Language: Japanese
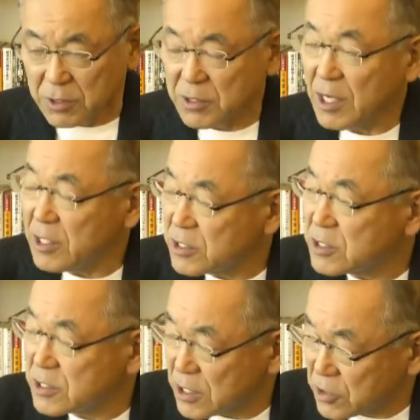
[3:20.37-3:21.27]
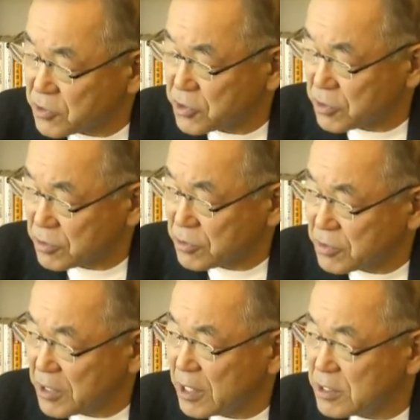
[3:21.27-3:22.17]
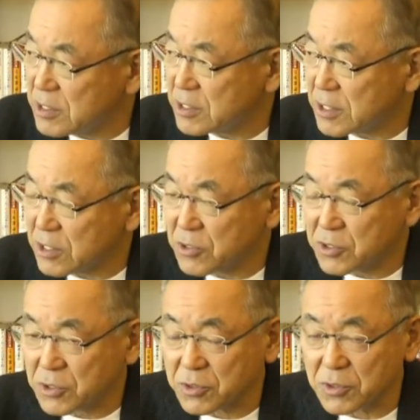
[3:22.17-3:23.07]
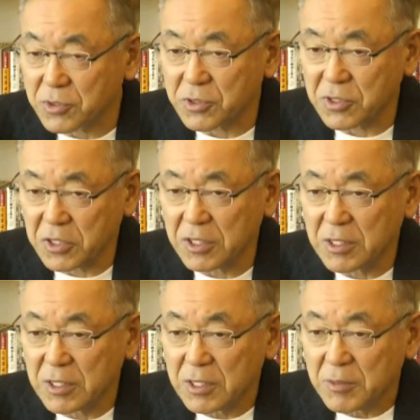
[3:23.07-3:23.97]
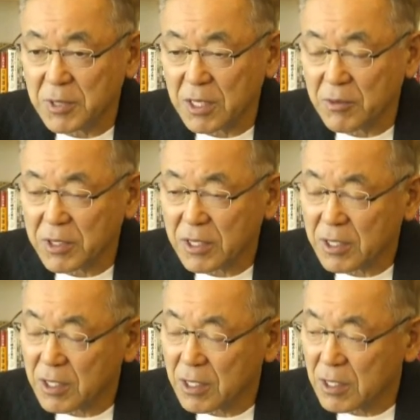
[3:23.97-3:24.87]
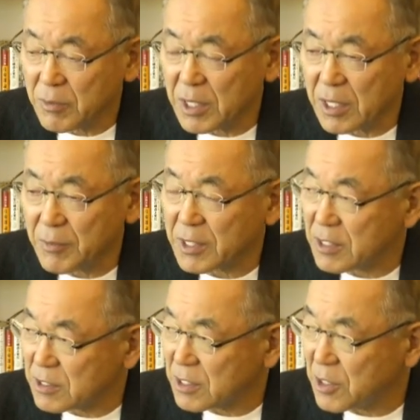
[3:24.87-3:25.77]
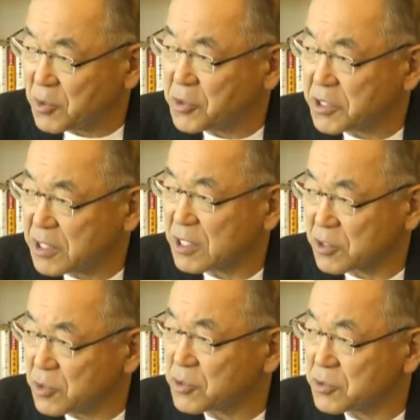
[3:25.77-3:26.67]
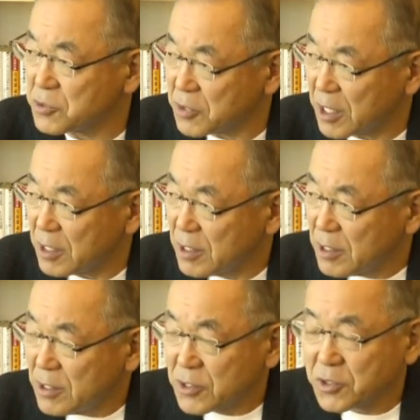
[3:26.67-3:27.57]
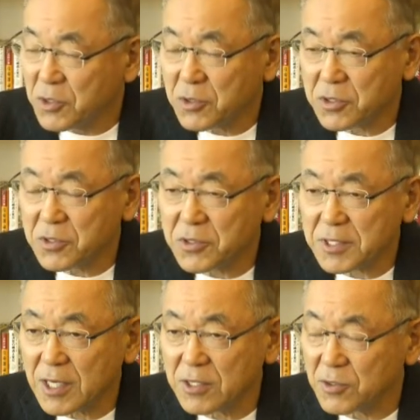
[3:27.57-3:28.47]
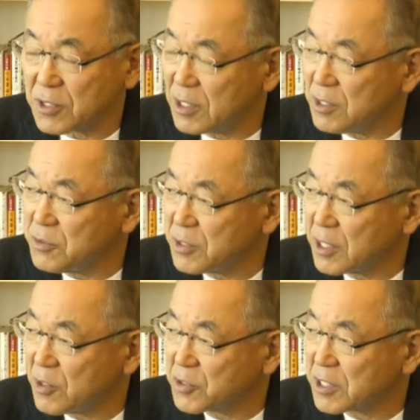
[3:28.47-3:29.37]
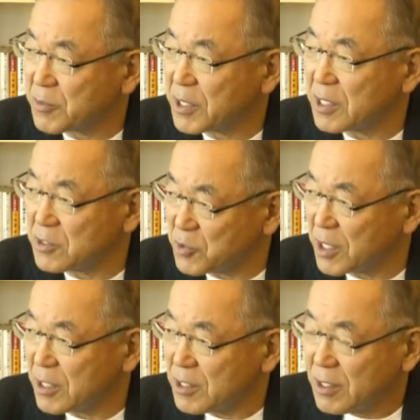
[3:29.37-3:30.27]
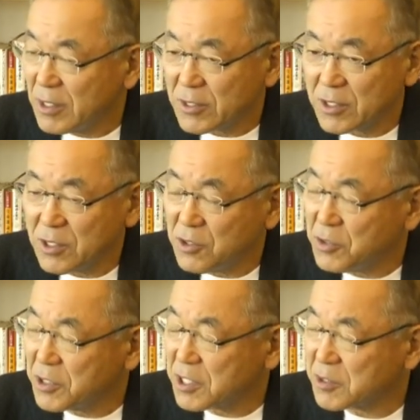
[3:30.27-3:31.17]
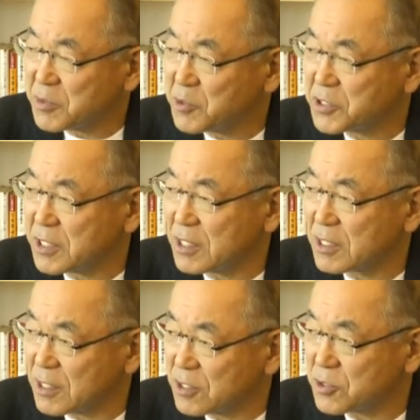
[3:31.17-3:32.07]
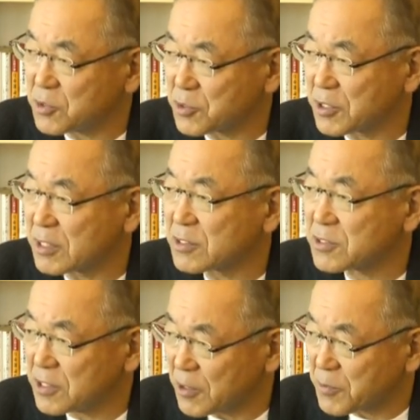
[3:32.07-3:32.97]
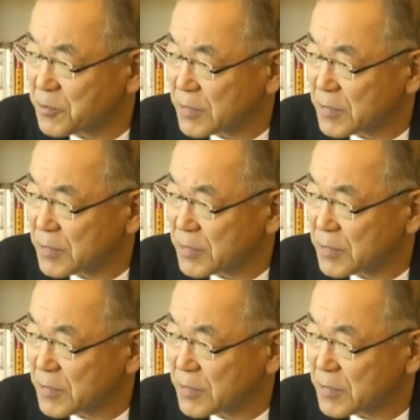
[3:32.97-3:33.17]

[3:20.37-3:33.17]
第一次石油ショック、第二次石油ショックの時に、我々が学んだ大きな教訓は、供給サイドでインフレが起きた場合には金融引き締めをしちゃいけないということなんですね。